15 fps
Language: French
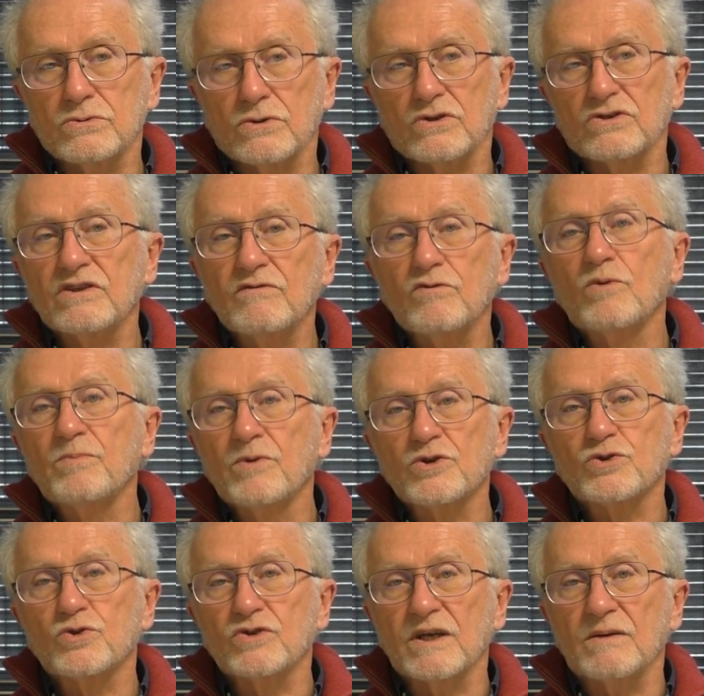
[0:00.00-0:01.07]
en développant
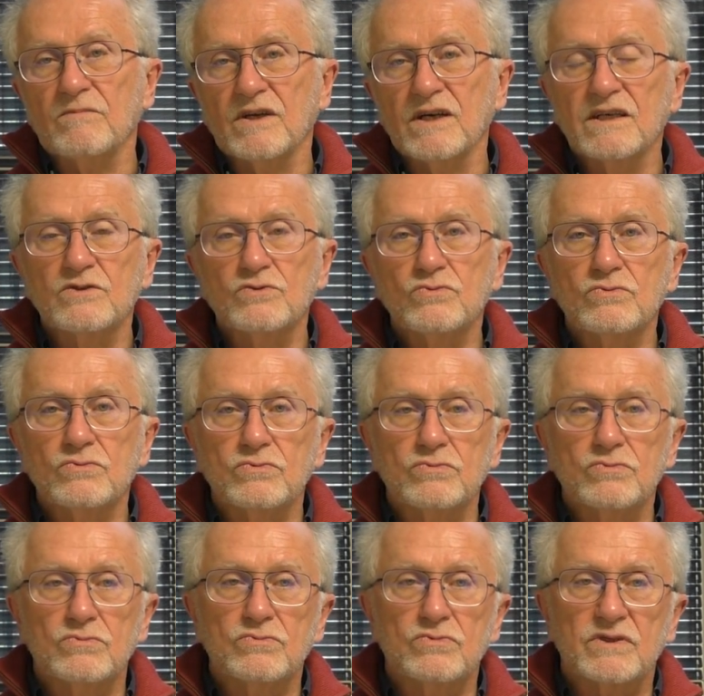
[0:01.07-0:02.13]
ce thème-là,
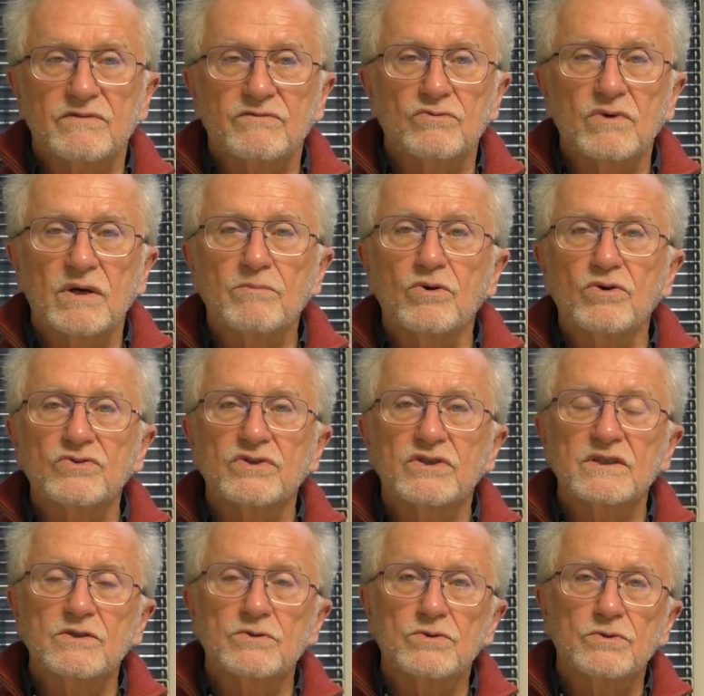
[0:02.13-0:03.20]
nous, avons
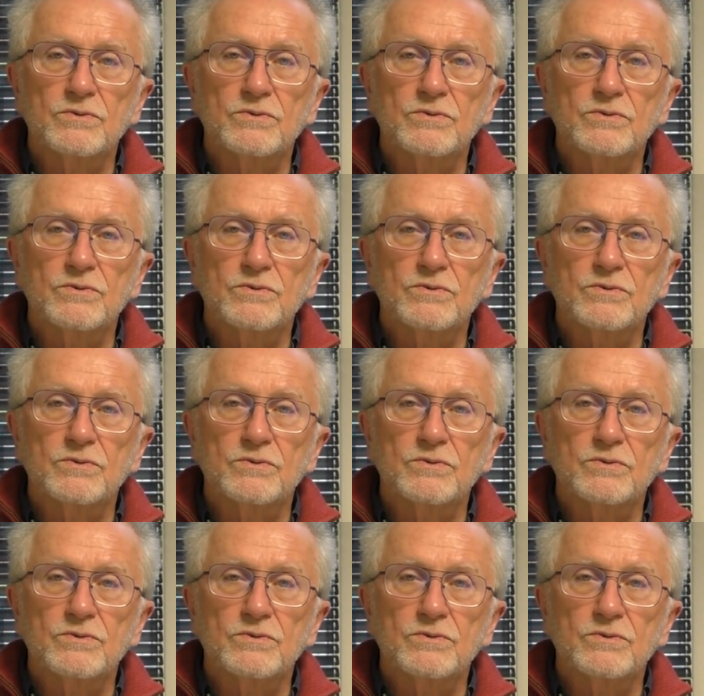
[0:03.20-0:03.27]
abordé